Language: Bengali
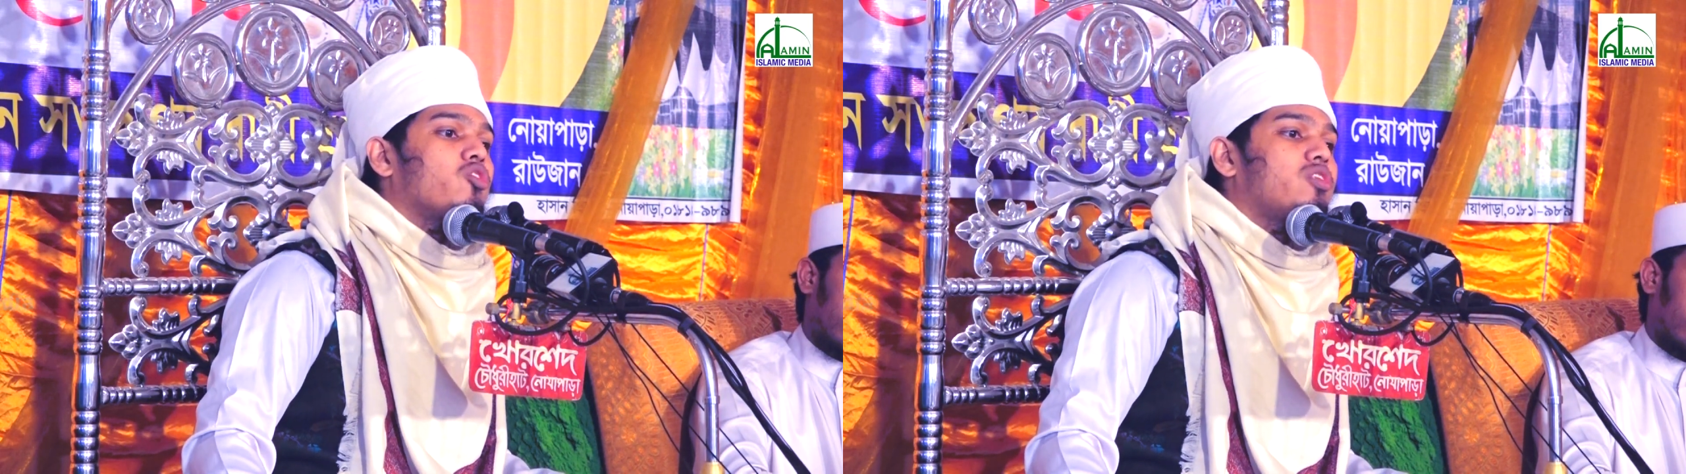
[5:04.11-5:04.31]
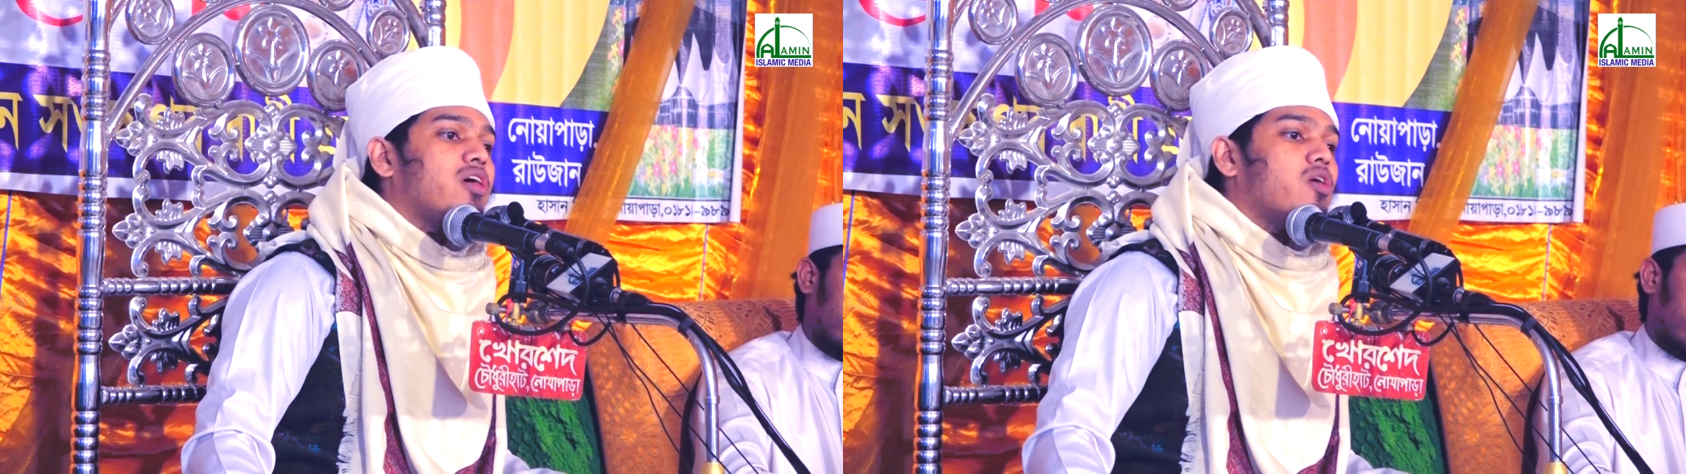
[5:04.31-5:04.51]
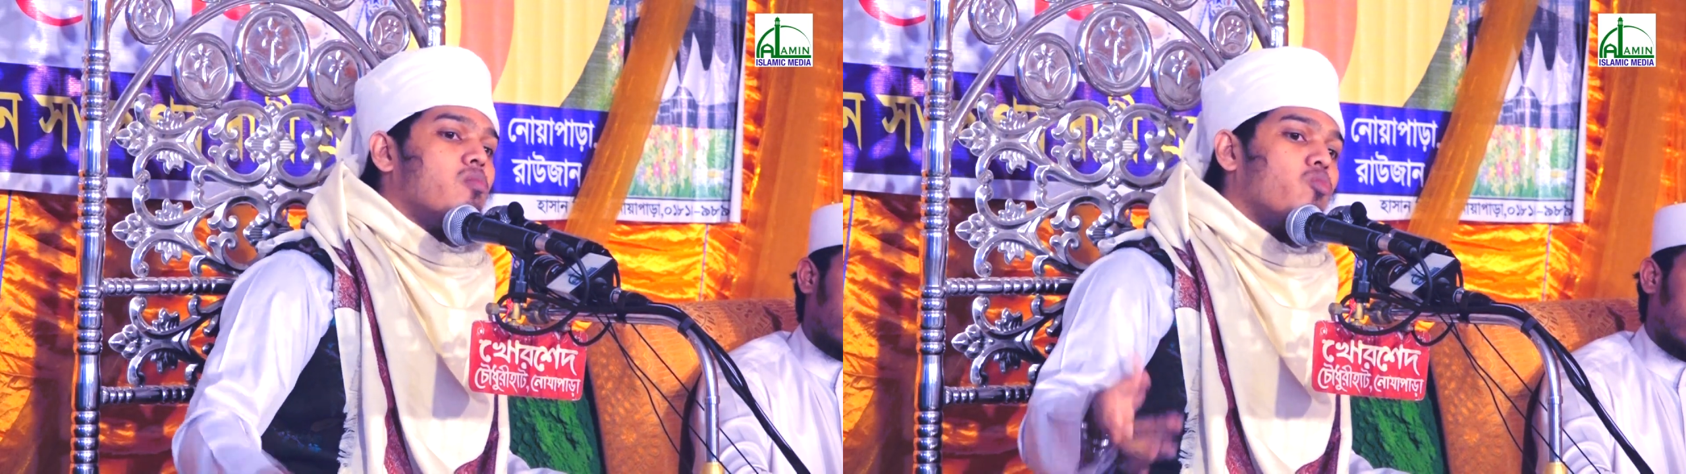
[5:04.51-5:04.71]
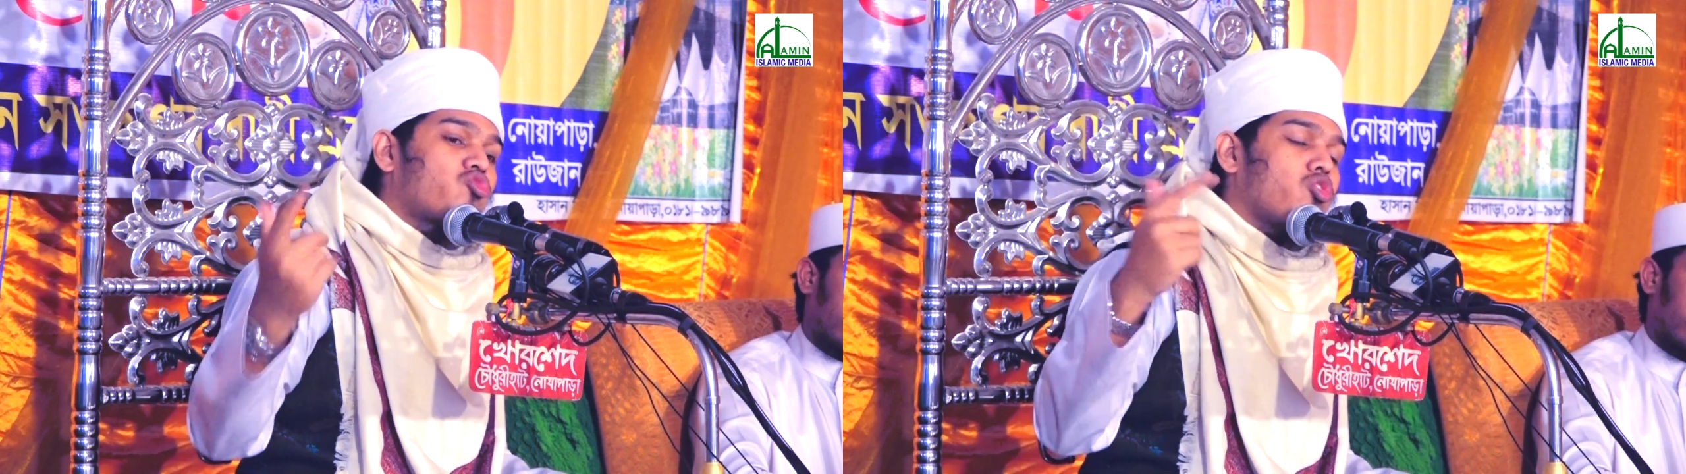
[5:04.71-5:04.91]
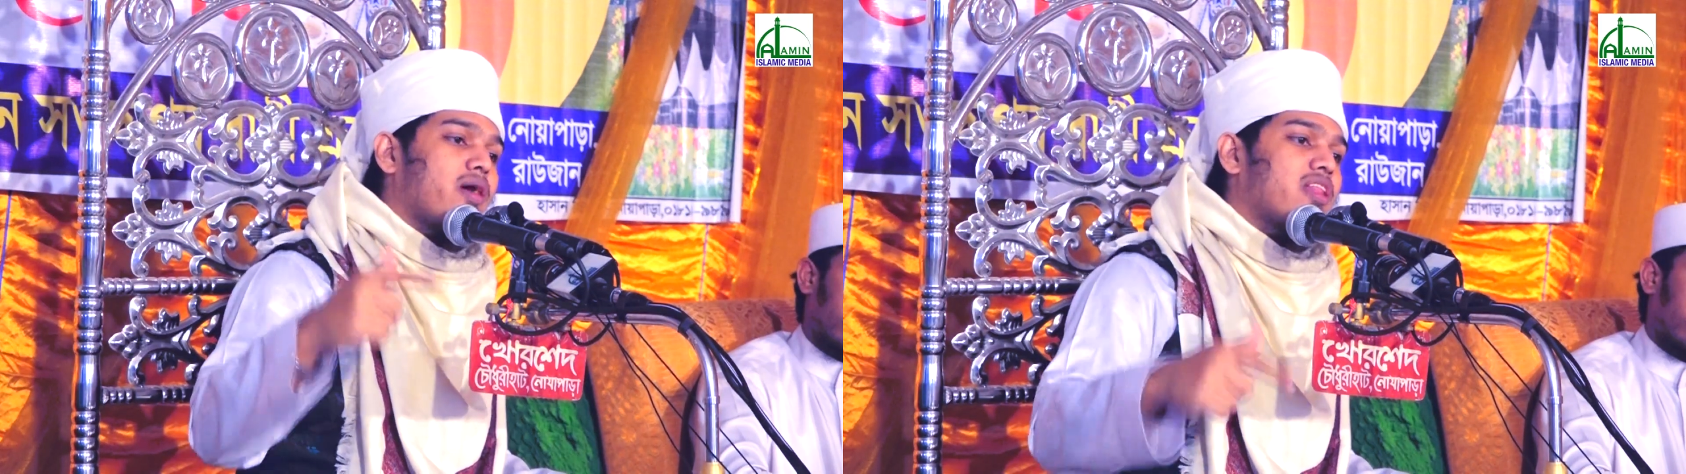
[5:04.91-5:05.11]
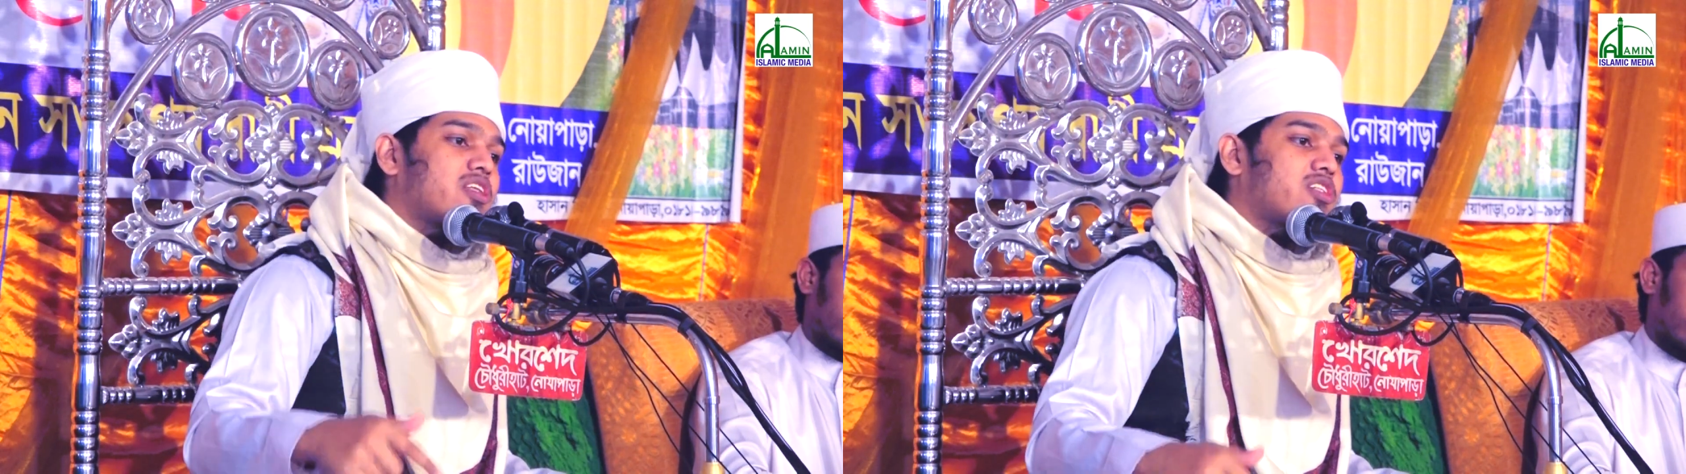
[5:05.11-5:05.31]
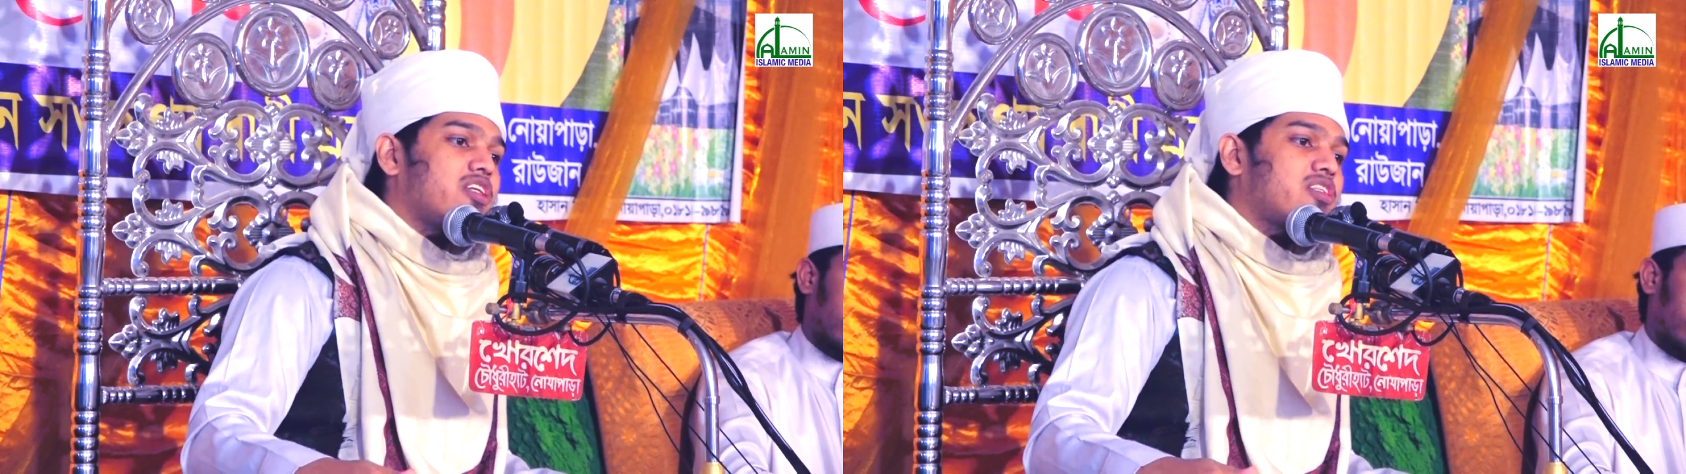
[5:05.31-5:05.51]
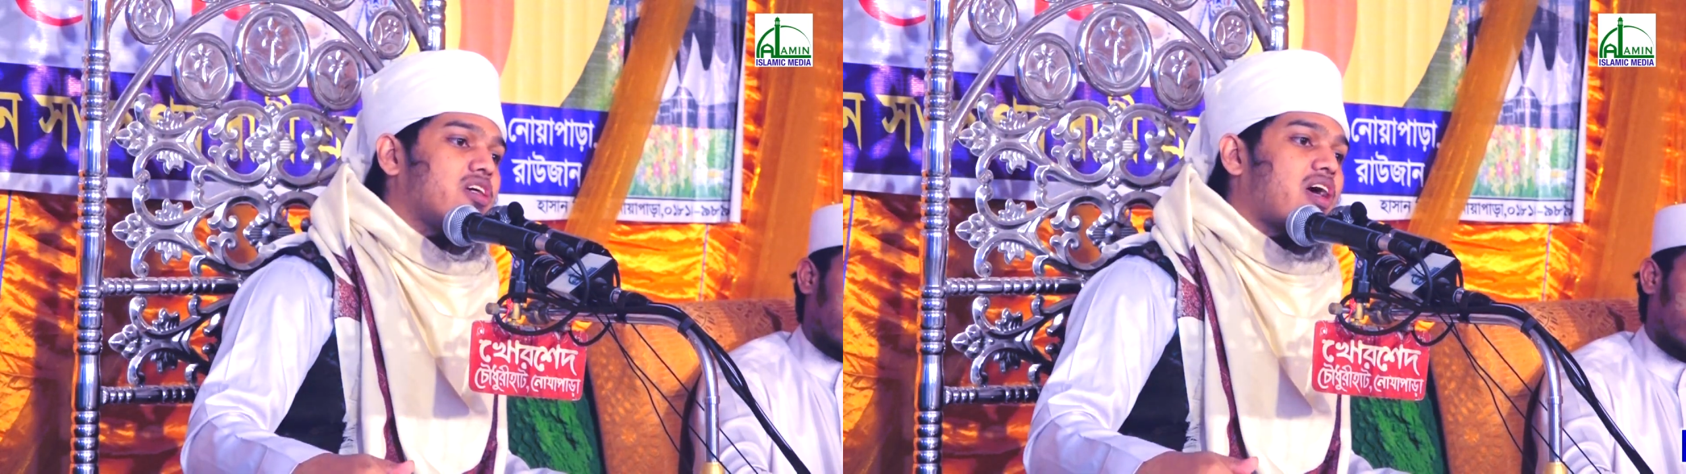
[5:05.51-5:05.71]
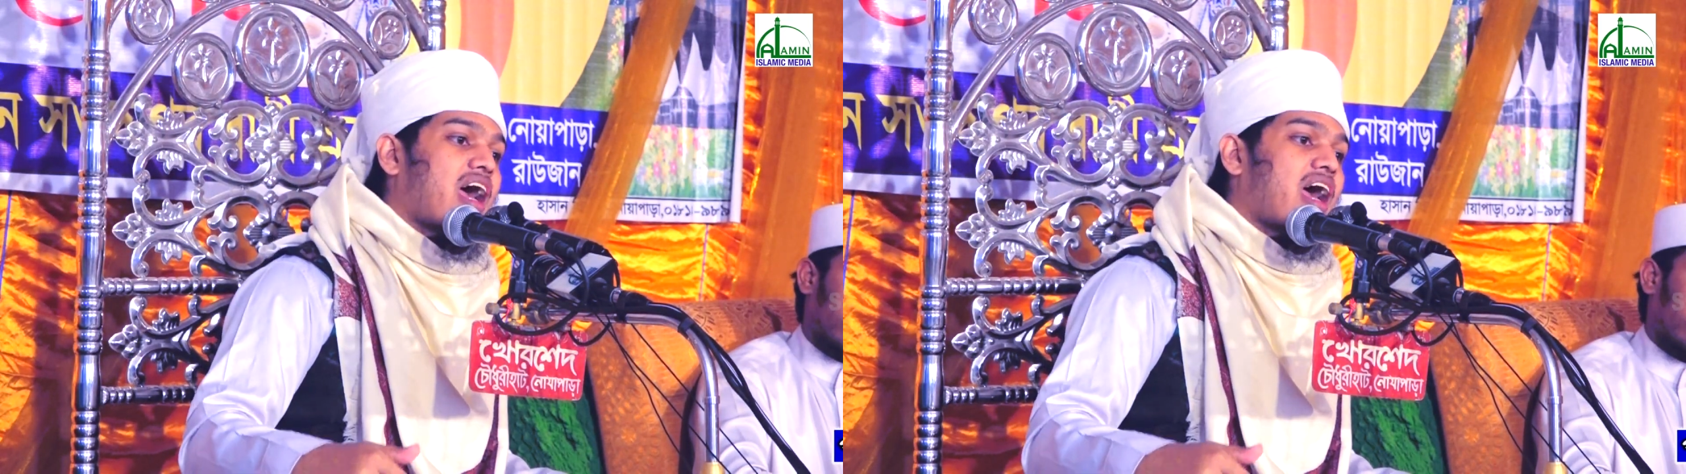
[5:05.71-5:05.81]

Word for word: মধ্যে মুসলমানের চাইতে